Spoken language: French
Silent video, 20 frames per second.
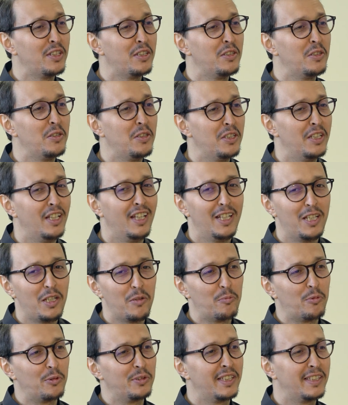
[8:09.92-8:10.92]
il,
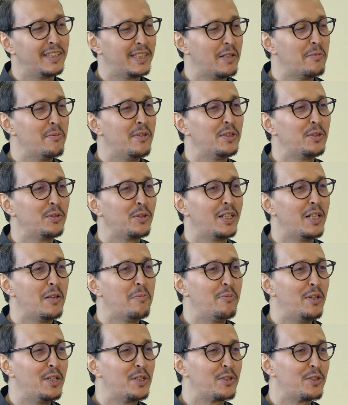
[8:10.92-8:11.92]
posait sa main sur la
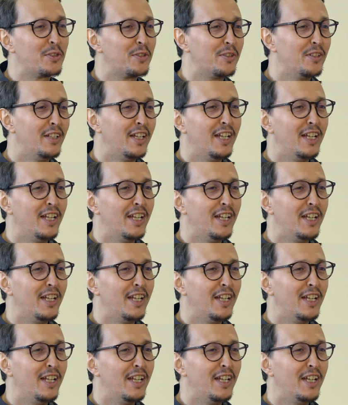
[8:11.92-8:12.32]
page, euh,